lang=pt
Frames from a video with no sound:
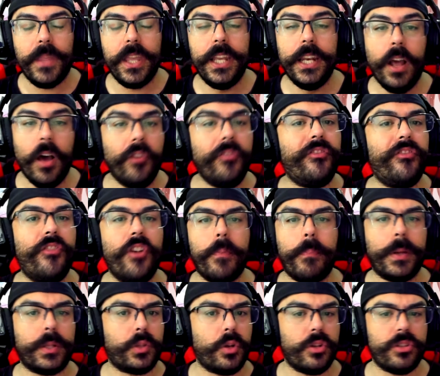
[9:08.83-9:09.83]
e não foi
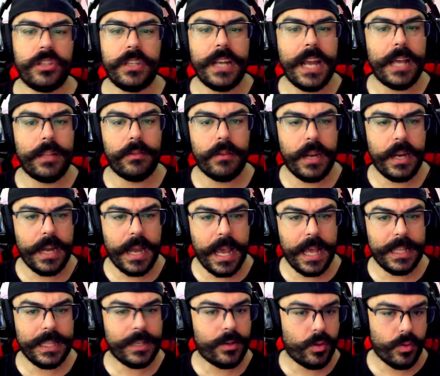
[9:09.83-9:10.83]
patrocinado nem
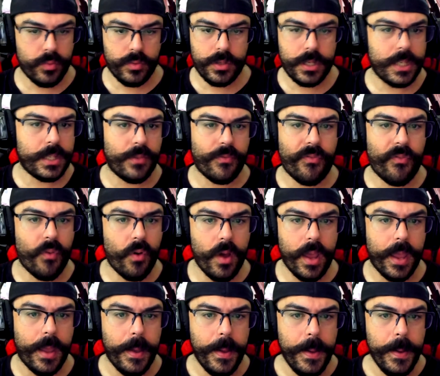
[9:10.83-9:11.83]
nada, que eu não sei se
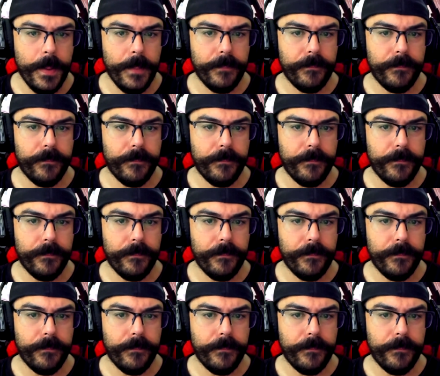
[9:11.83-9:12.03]
foi,